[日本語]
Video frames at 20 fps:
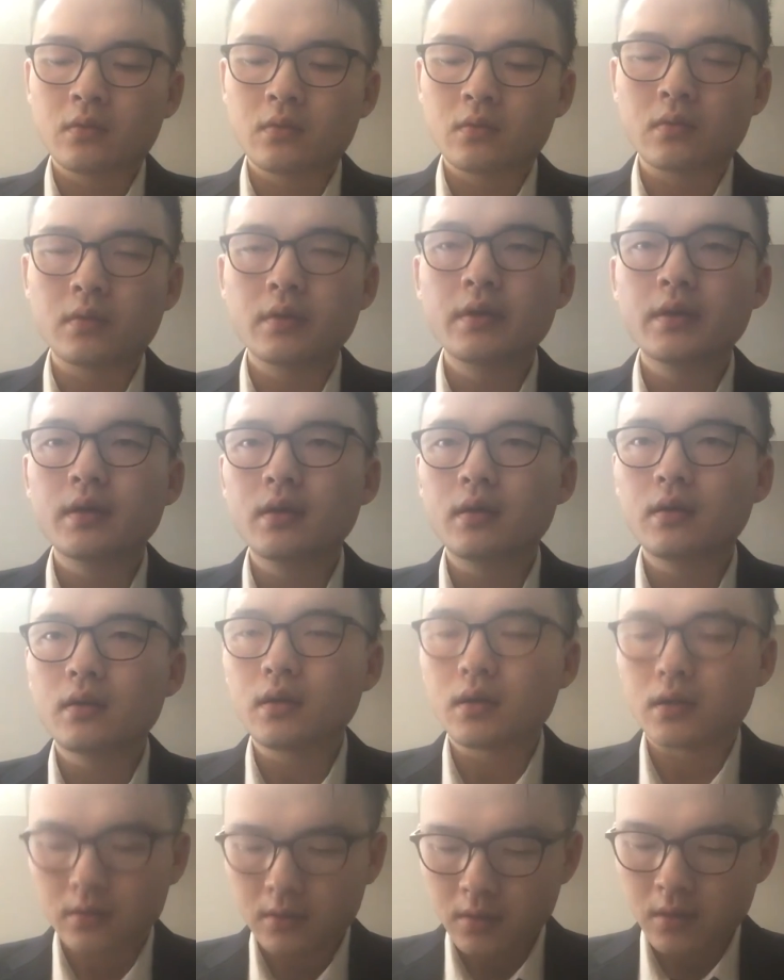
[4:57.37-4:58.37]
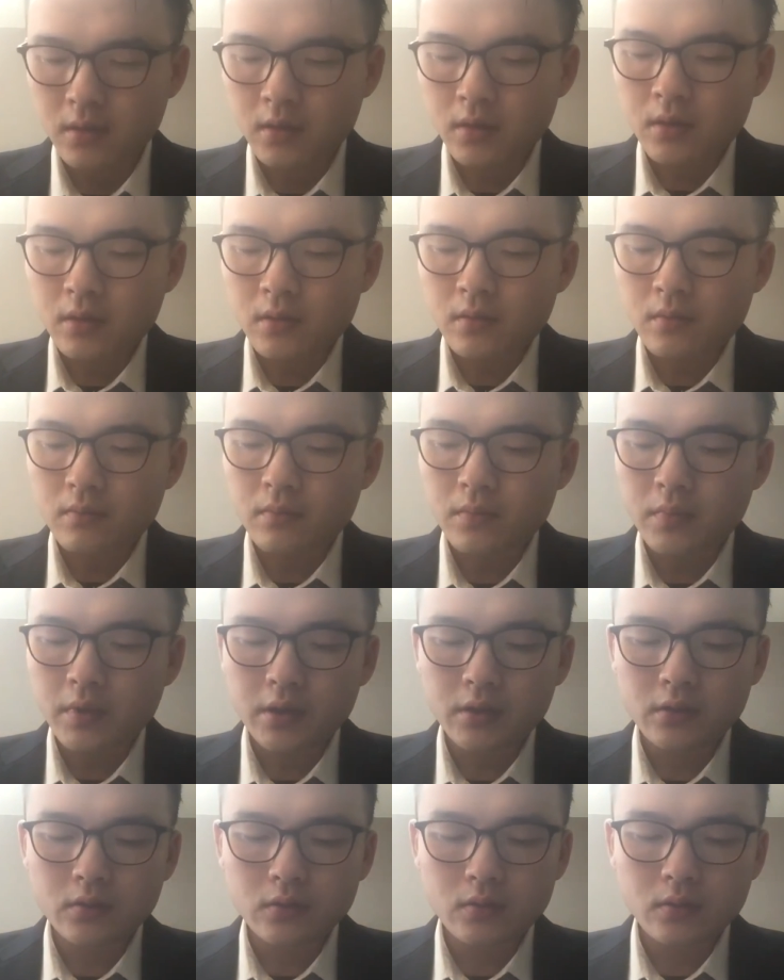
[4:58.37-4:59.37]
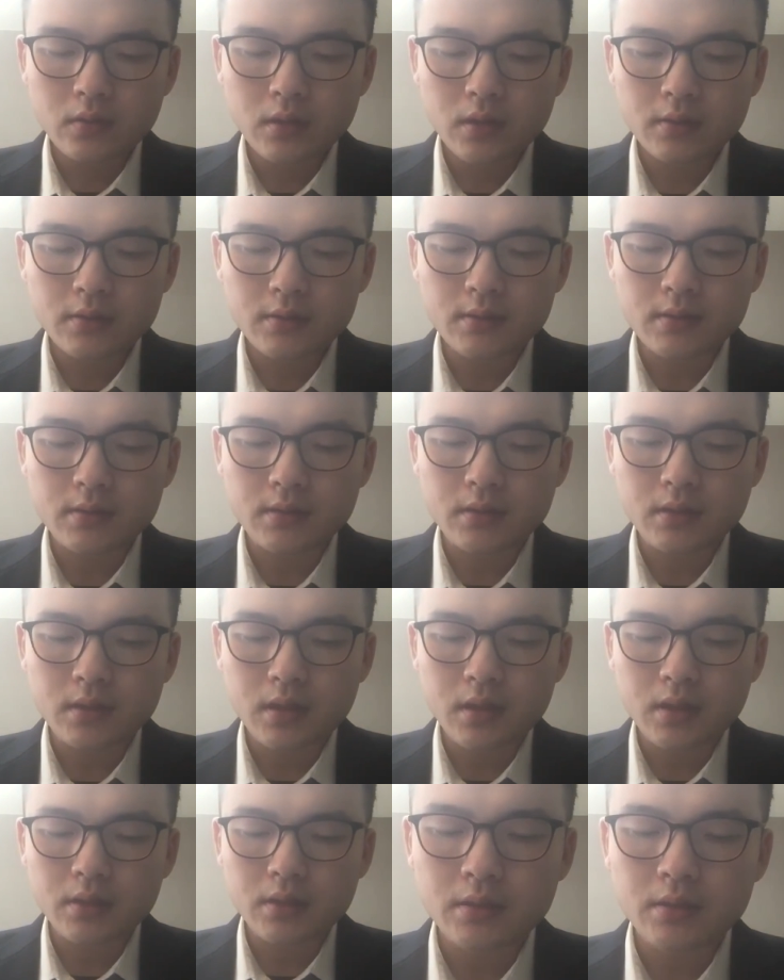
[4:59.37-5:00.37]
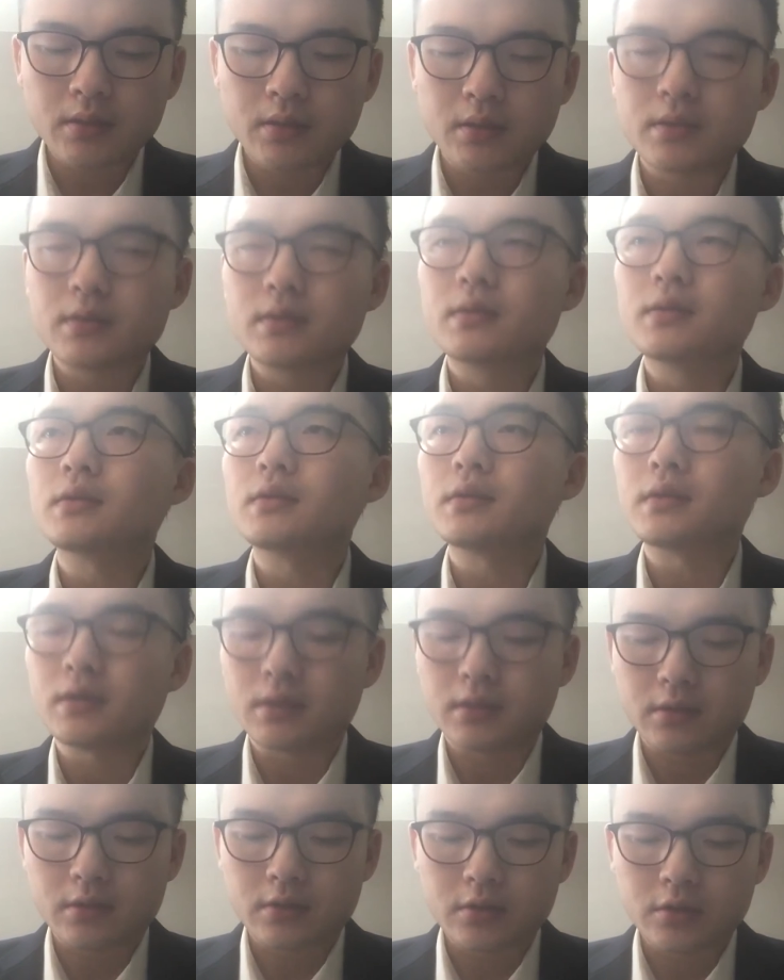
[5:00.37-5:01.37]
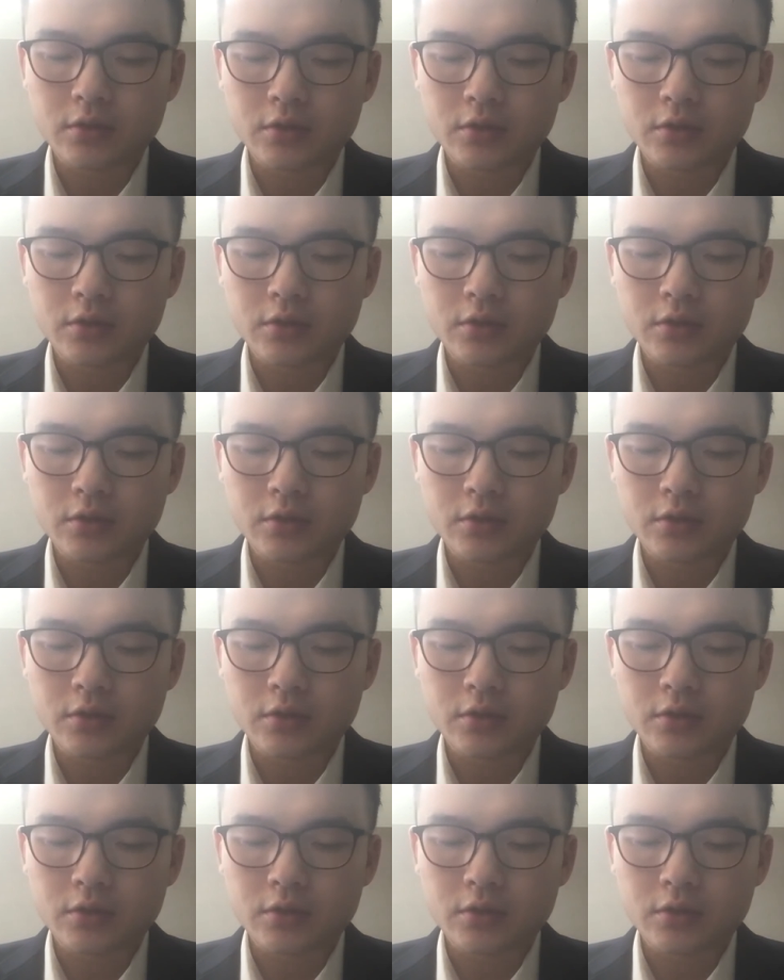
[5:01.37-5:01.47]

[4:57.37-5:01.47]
これからバイトダンスがき継ぎ